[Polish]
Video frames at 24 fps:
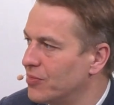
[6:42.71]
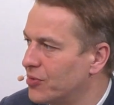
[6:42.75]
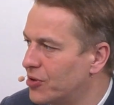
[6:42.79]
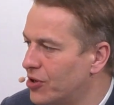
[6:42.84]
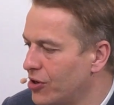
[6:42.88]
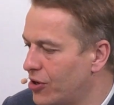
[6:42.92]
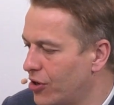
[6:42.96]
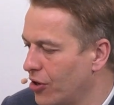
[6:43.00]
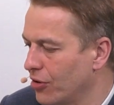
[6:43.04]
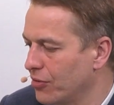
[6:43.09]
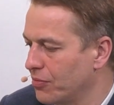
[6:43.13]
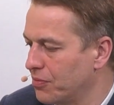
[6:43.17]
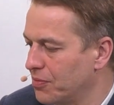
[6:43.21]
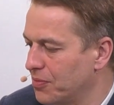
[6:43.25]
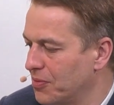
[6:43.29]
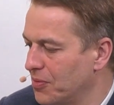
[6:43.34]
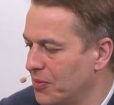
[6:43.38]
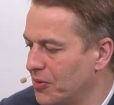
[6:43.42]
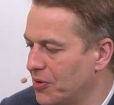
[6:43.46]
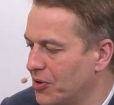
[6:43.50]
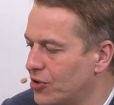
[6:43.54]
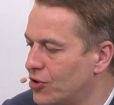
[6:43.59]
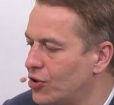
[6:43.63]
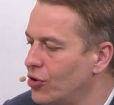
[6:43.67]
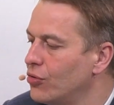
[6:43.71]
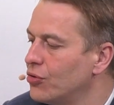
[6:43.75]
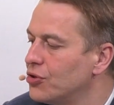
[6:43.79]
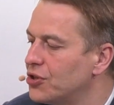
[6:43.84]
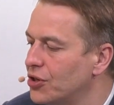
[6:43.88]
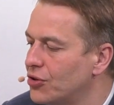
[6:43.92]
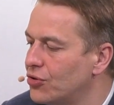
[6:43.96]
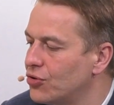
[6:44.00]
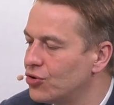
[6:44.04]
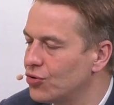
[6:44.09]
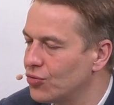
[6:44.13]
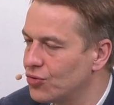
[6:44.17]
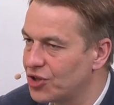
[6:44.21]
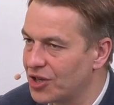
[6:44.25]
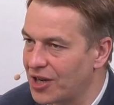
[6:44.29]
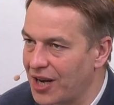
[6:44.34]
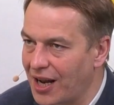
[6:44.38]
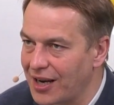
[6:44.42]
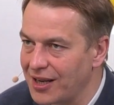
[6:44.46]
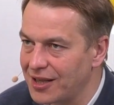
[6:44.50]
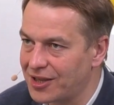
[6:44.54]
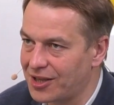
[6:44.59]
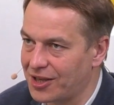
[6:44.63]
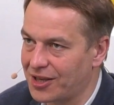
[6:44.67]
Tylko ci ludzie, którzy
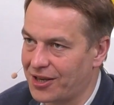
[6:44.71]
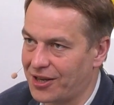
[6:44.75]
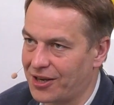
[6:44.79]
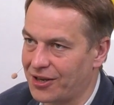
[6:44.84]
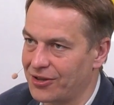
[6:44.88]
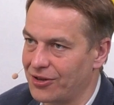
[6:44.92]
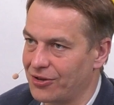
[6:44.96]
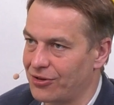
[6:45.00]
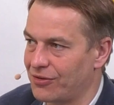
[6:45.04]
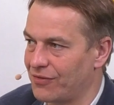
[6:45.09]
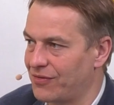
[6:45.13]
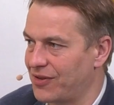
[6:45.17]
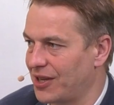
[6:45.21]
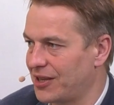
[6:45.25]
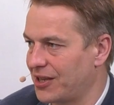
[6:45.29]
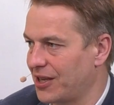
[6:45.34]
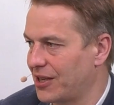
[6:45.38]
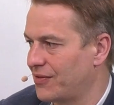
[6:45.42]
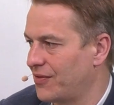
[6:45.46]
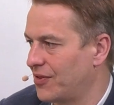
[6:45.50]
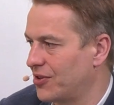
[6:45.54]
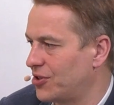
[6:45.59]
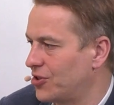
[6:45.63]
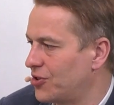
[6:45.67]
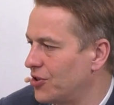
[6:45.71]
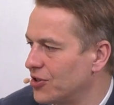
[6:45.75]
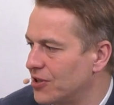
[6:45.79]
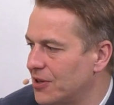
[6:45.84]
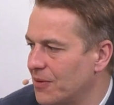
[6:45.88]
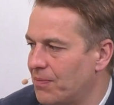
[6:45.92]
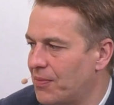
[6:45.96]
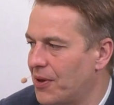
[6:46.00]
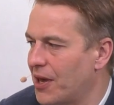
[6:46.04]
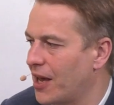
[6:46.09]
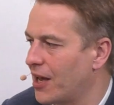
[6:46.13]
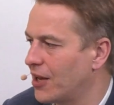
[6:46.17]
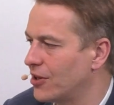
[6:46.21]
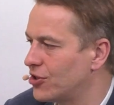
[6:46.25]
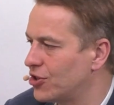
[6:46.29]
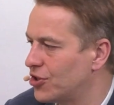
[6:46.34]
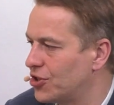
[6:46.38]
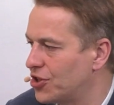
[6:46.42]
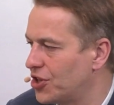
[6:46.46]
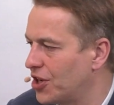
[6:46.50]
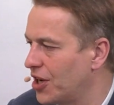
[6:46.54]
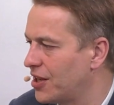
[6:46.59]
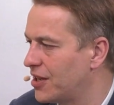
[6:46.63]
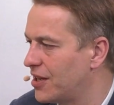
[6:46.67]
udzielali tych kredytów w latach 2005,
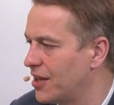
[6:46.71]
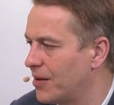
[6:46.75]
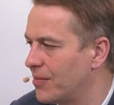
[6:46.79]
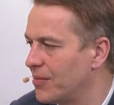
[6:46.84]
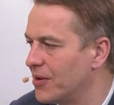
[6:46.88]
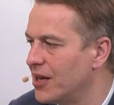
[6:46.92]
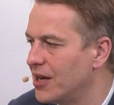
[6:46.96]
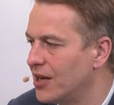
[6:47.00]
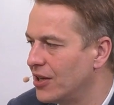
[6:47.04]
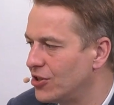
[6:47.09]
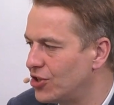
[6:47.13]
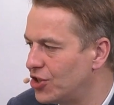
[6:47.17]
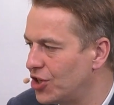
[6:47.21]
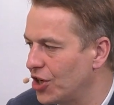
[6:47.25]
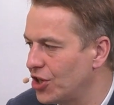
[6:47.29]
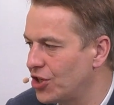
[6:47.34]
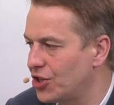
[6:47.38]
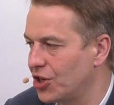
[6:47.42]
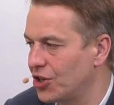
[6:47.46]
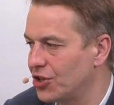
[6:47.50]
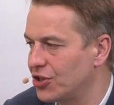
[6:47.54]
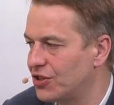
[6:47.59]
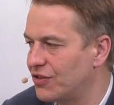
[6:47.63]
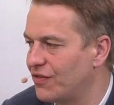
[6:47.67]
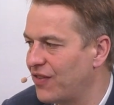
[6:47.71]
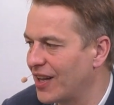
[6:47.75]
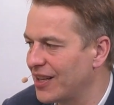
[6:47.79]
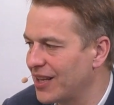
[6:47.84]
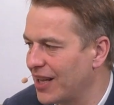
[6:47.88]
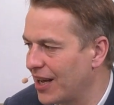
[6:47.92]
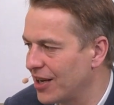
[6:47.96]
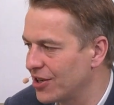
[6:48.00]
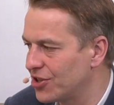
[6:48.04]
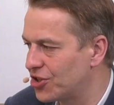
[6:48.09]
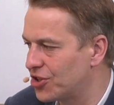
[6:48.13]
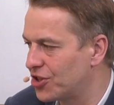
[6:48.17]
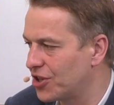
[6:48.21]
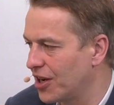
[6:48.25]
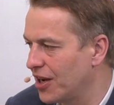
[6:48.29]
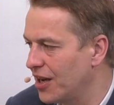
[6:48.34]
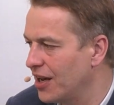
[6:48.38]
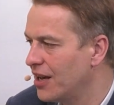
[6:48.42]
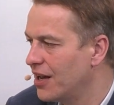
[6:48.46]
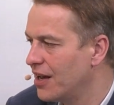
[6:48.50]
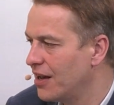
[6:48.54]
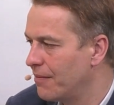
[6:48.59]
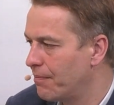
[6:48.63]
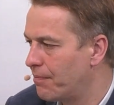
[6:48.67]
7, 10,
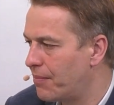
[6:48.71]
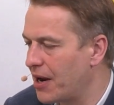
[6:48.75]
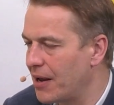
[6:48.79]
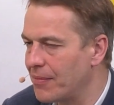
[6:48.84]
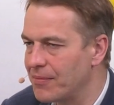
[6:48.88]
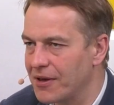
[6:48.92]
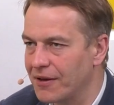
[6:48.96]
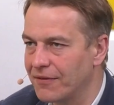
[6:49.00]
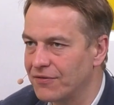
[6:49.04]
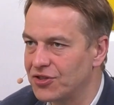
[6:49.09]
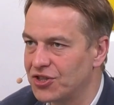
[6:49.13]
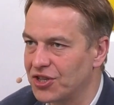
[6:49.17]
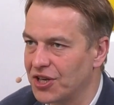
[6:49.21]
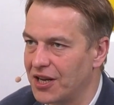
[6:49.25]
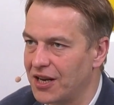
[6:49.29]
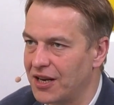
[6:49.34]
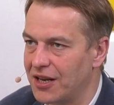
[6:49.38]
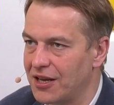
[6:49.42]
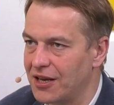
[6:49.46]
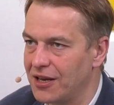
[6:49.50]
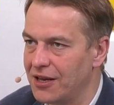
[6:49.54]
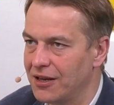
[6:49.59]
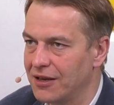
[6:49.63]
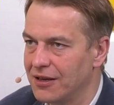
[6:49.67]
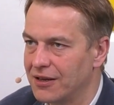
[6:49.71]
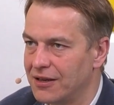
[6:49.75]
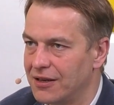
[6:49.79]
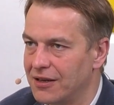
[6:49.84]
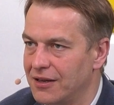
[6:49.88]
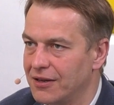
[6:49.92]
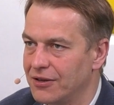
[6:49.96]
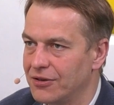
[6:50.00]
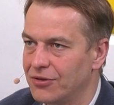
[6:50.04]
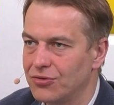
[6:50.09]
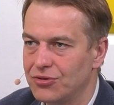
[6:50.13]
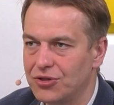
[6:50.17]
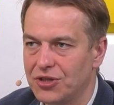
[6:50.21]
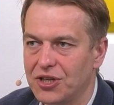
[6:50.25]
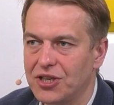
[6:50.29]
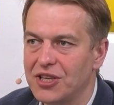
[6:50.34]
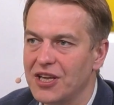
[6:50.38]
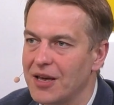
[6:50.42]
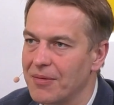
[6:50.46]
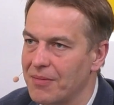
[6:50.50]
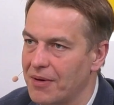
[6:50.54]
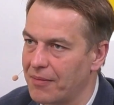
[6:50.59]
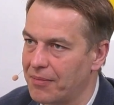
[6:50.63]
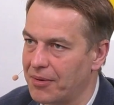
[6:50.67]
12, premie wzięli już ich
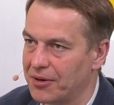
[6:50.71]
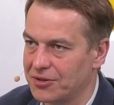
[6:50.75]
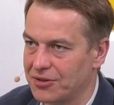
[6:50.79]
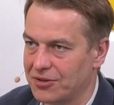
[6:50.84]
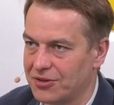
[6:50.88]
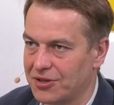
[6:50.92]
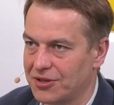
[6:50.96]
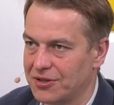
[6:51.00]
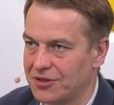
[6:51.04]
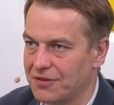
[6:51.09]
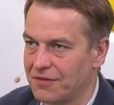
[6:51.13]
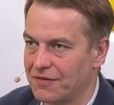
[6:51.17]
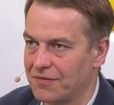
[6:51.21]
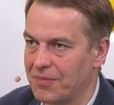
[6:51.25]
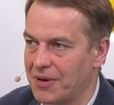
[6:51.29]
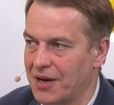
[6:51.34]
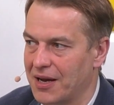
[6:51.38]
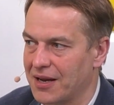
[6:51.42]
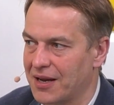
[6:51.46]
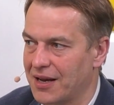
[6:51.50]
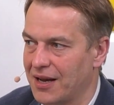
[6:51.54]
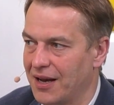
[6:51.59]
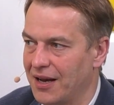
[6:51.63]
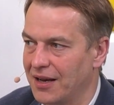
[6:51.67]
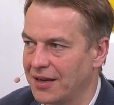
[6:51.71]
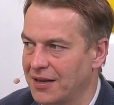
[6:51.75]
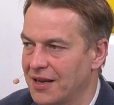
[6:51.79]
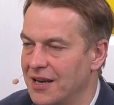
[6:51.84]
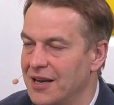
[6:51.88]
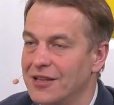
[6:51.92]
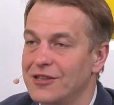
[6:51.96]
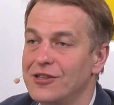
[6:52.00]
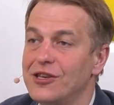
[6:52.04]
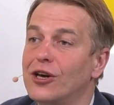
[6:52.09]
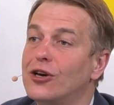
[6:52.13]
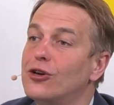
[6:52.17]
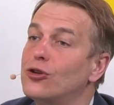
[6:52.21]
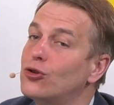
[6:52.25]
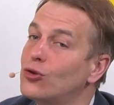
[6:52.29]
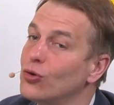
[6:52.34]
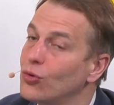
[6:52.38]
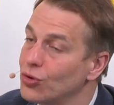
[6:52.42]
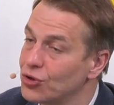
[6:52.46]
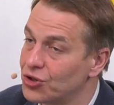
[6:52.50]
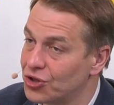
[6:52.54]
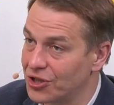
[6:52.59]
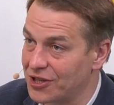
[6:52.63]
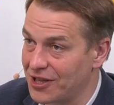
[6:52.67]
nie ma bardzo często w bankach.
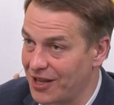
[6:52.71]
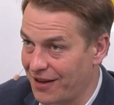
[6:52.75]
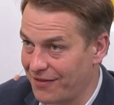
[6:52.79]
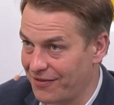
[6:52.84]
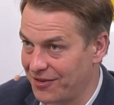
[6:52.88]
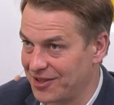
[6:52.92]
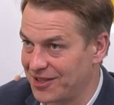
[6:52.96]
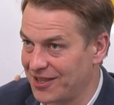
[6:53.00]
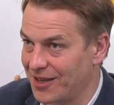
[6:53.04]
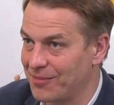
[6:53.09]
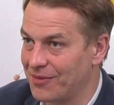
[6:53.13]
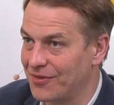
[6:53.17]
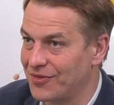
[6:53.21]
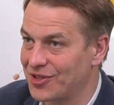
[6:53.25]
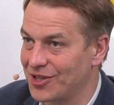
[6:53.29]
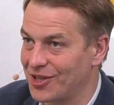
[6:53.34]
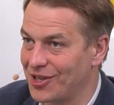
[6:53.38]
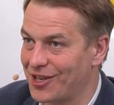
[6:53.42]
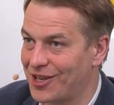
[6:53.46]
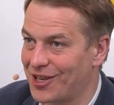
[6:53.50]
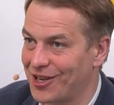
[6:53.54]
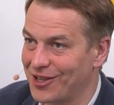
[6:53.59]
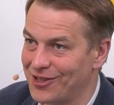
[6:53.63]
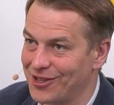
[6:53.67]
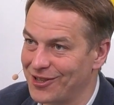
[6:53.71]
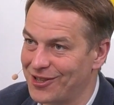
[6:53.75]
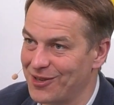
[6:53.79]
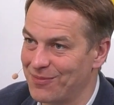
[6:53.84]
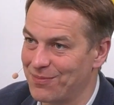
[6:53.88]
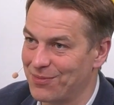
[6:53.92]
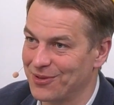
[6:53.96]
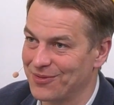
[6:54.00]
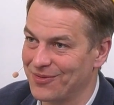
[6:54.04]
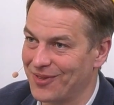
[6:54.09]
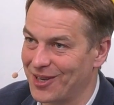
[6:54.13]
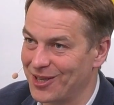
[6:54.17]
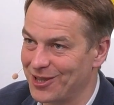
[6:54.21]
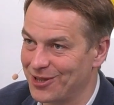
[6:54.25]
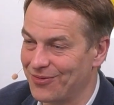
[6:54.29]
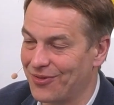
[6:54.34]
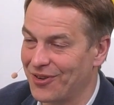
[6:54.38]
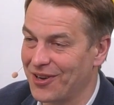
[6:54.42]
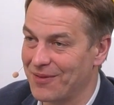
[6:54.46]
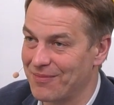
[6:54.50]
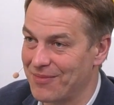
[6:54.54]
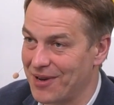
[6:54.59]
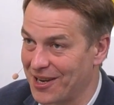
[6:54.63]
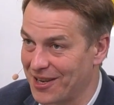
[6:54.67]
Niektórzy nawet sami wzięli kredyty i pozwali
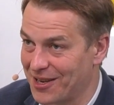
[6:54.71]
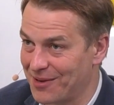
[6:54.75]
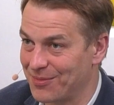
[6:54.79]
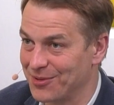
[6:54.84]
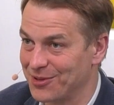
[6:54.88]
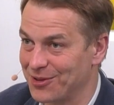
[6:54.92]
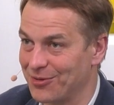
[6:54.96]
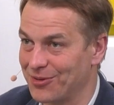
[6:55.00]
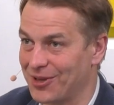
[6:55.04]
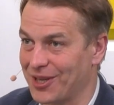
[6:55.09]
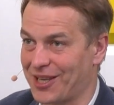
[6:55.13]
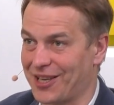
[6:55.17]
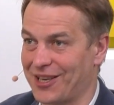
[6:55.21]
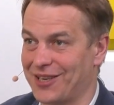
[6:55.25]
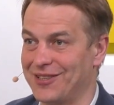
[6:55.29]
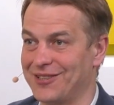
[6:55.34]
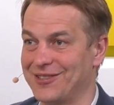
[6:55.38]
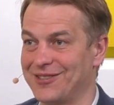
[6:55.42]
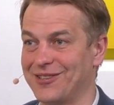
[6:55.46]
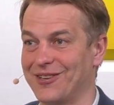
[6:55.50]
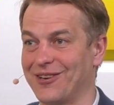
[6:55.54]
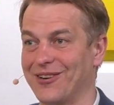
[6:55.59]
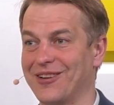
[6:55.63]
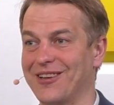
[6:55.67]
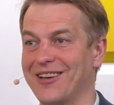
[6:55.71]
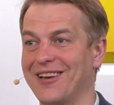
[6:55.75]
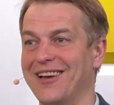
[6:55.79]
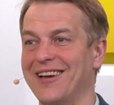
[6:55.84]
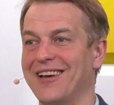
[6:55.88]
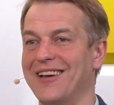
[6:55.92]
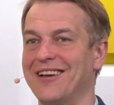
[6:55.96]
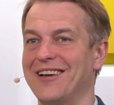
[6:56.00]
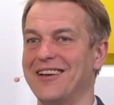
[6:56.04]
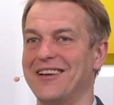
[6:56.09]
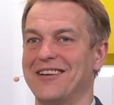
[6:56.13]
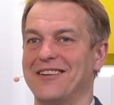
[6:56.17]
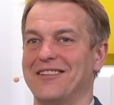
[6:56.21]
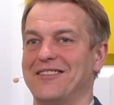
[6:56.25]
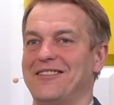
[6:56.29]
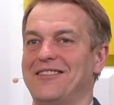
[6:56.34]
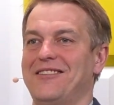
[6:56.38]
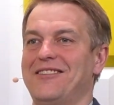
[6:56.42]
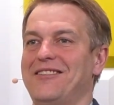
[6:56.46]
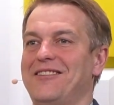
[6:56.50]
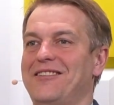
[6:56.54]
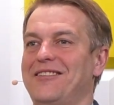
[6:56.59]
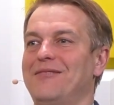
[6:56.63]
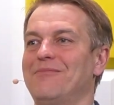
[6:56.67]
swoje banki, bo są takie historie
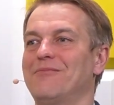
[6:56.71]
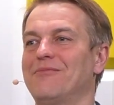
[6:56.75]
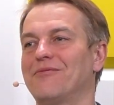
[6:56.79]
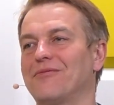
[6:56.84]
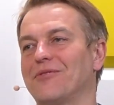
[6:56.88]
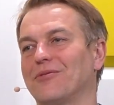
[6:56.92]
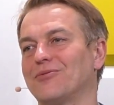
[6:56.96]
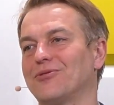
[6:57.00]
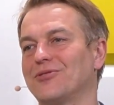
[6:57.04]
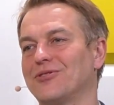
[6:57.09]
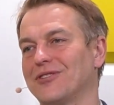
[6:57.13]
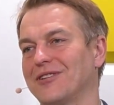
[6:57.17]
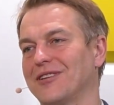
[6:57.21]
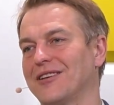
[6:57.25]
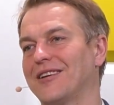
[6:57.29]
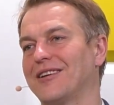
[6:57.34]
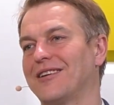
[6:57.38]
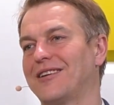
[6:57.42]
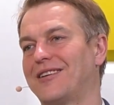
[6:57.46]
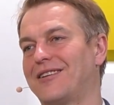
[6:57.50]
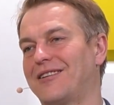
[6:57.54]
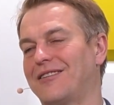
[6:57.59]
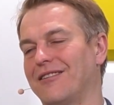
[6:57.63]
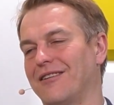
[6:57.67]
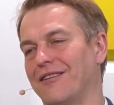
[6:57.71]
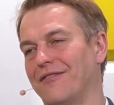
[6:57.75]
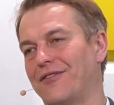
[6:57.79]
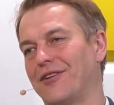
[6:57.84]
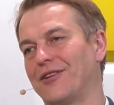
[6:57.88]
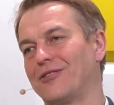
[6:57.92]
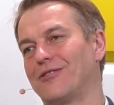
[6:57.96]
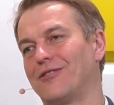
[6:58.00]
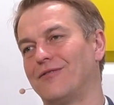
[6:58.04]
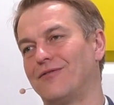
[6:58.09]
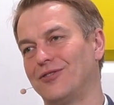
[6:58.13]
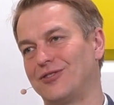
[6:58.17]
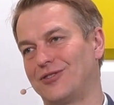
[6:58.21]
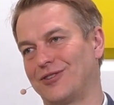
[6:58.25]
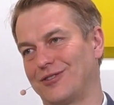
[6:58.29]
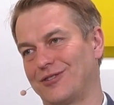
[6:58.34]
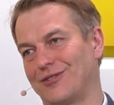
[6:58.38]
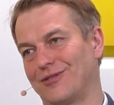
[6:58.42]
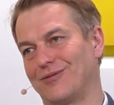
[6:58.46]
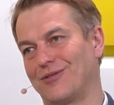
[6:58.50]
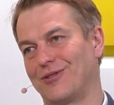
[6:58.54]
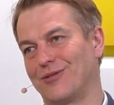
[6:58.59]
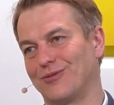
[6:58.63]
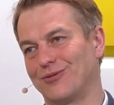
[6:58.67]
i, i mówią, że frankowicze
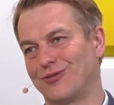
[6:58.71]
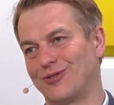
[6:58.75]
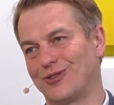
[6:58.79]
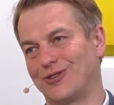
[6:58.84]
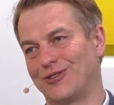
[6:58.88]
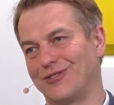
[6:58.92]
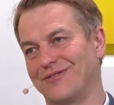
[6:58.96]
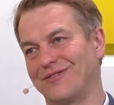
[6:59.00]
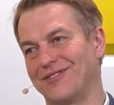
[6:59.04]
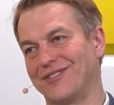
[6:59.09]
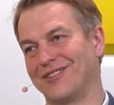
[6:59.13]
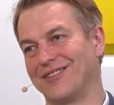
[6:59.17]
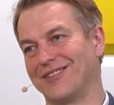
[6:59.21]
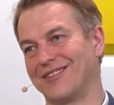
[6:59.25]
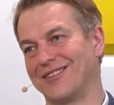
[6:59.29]
są nieuczciwi.